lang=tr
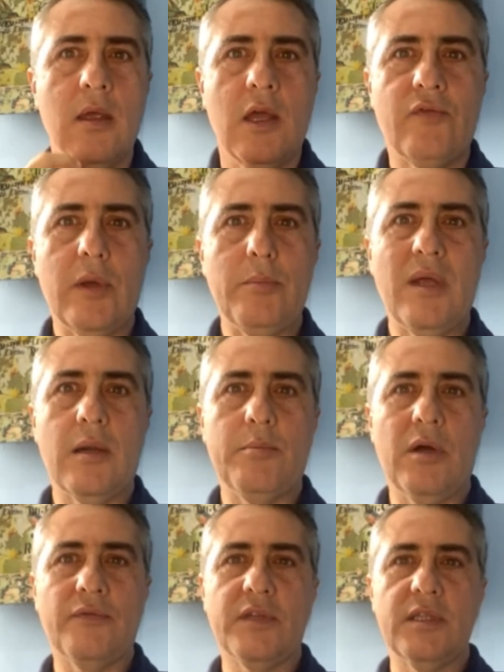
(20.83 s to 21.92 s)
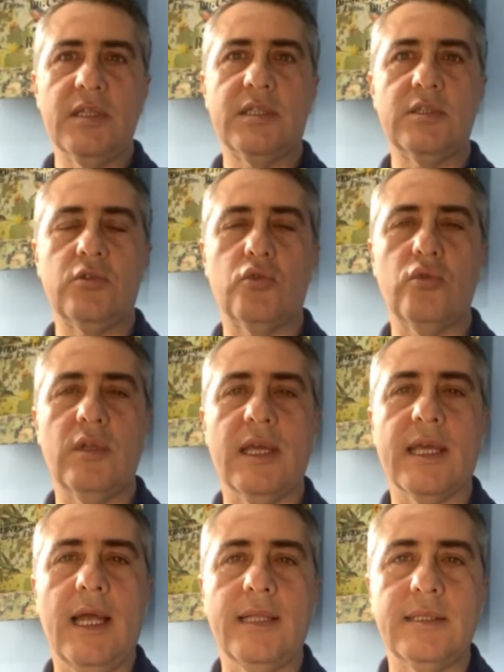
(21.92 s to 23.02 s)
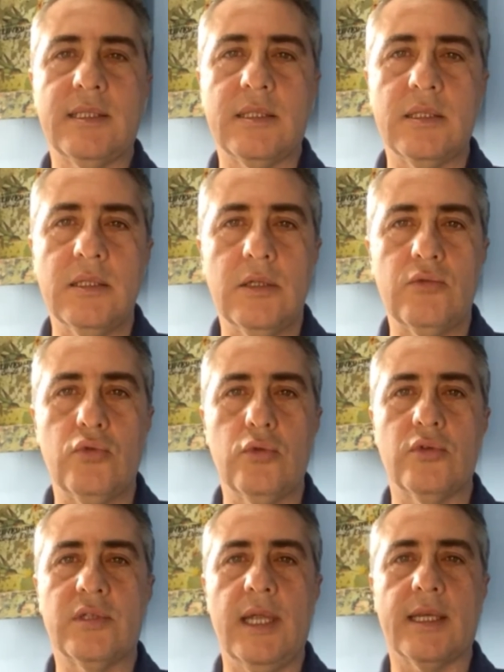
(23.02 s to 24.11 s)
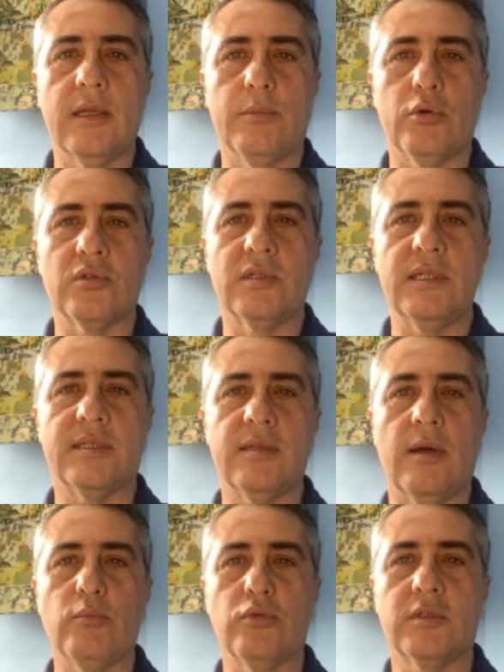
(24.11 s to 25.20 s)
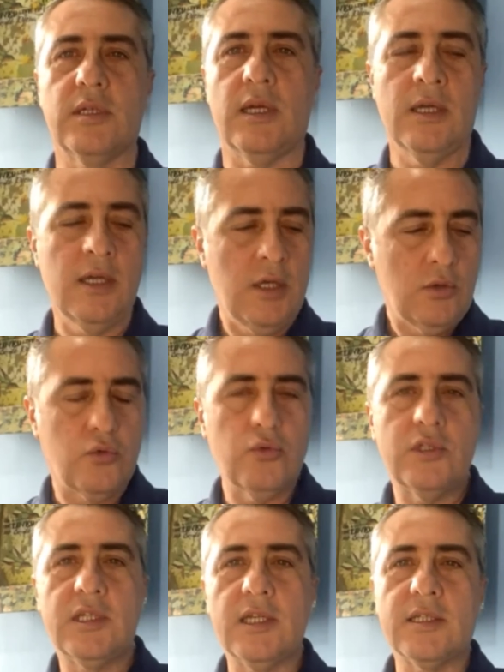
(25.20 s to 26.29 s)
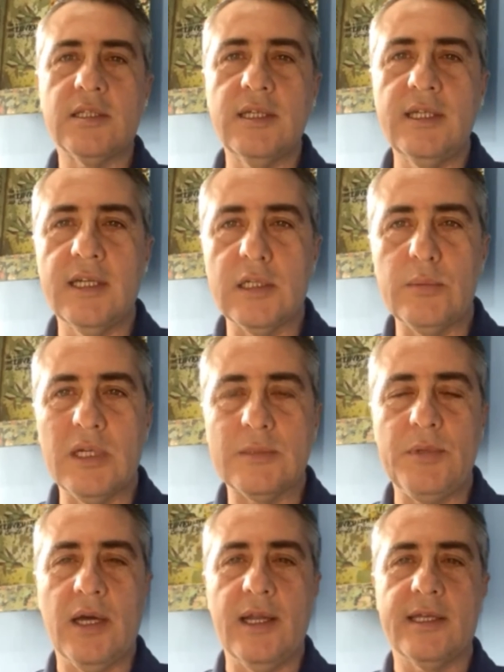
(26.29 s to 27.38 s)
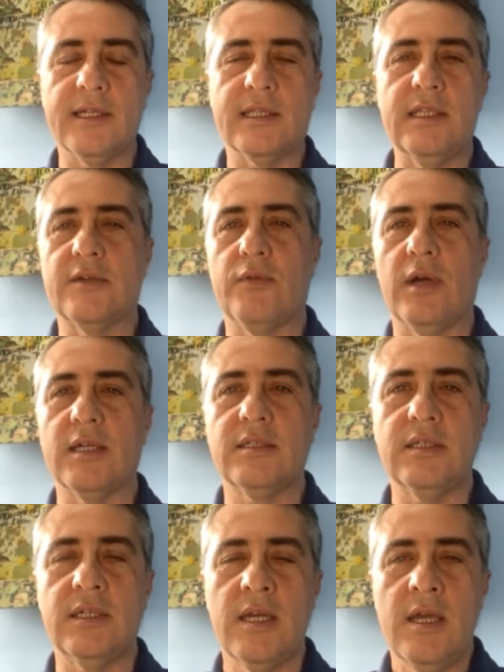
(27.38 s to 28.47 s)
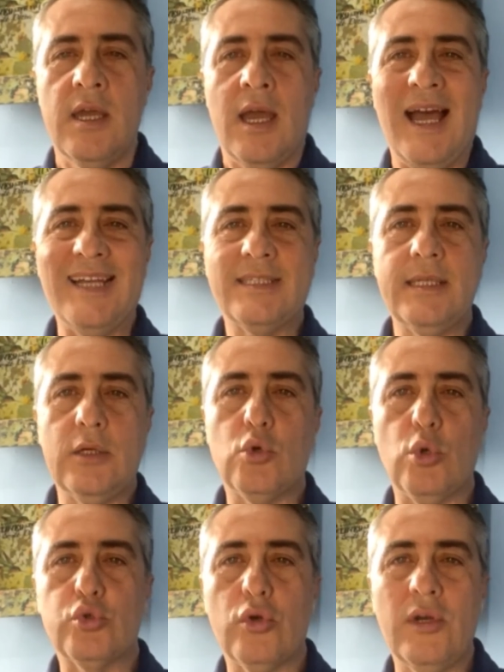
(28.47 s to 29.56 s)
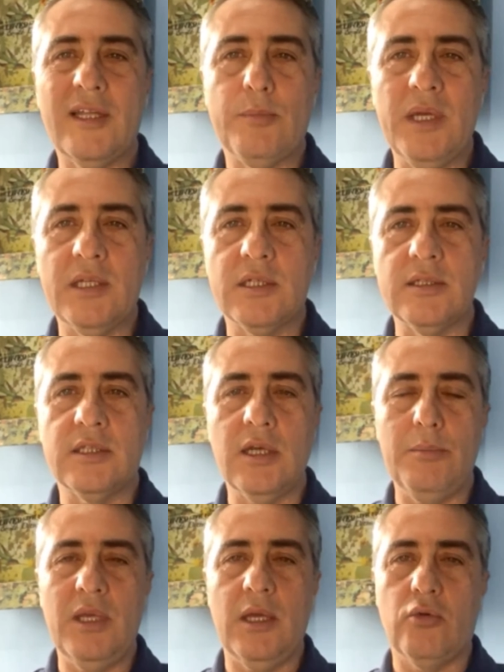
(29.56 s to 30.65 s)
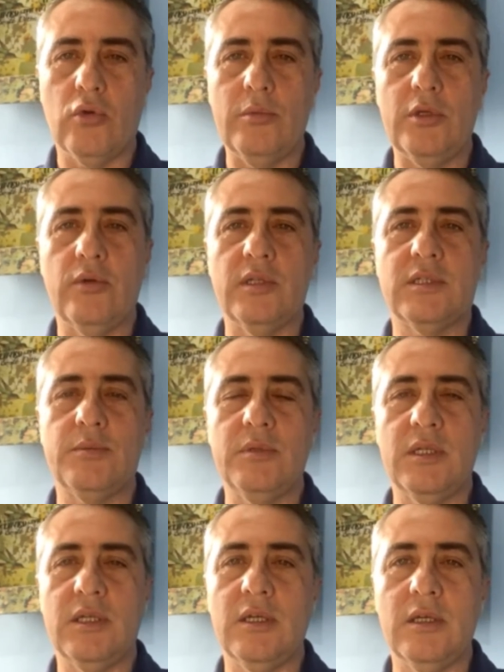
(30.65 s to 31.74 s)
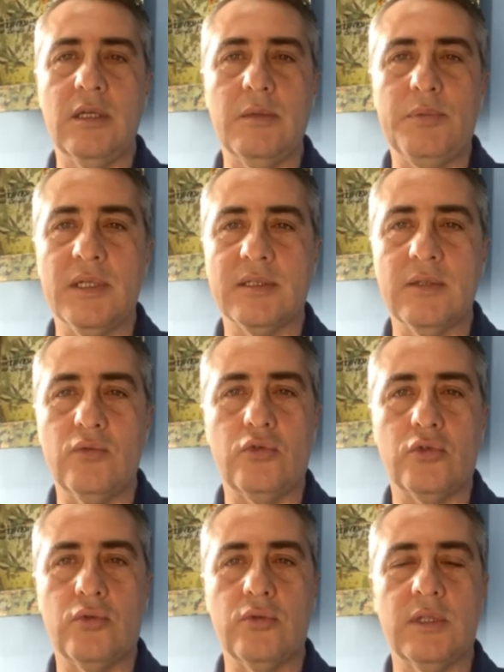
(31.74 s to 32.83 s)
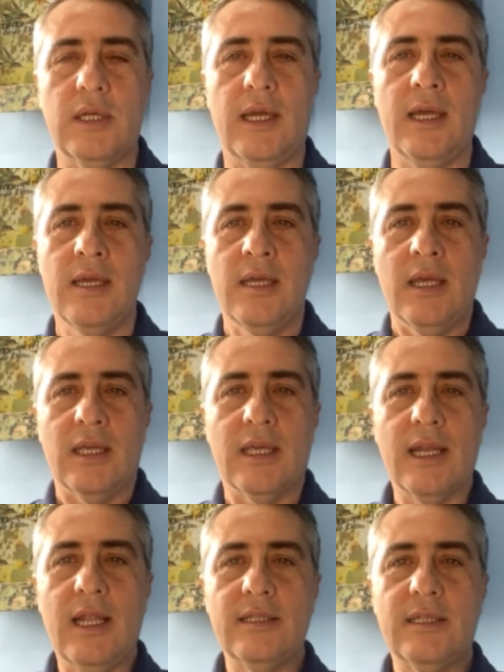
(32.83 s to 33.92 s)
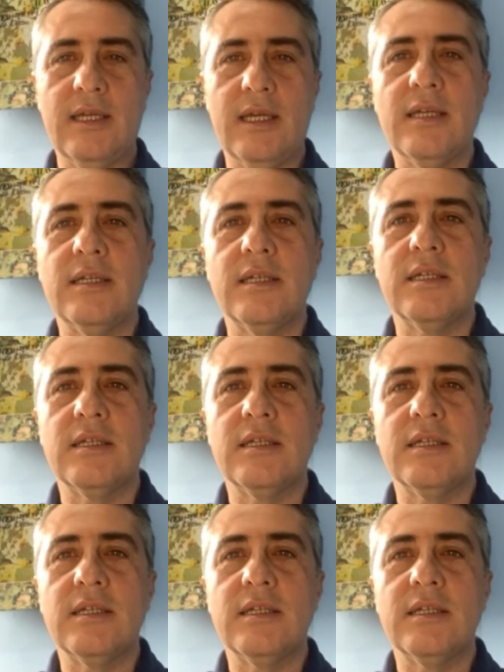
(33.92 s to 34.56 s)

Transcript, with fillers: Efendim merhaba haftanın ikinci gününe geldik. Ee, dün özellikle Borsa İstanbul'da gün içerisinde inanılmaz bir hareketlilik vardı. Her şeyi kontrol etmeye çalışan bir ekonomi yönetimi e, piyasa düştüğünde genelde e,